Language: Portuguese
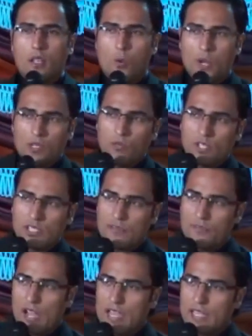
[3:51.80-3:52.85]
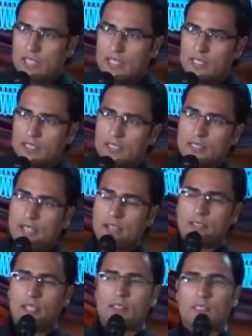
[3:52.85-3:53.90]
Enquanto você vai se
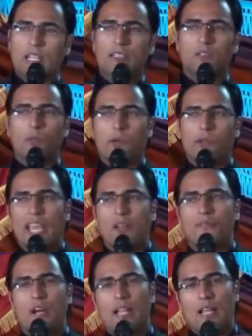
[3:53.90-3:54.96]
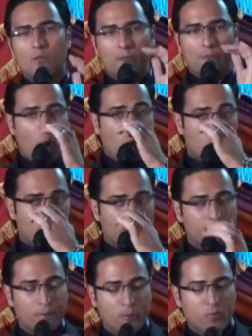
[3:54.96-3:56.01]
assentando, eu quero falar um pouco
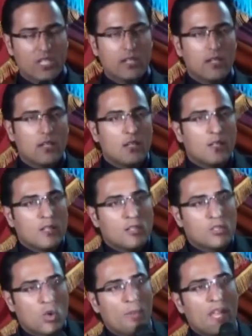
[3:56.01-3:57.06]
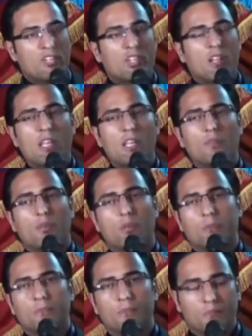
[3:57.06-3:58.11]
sobre este livro.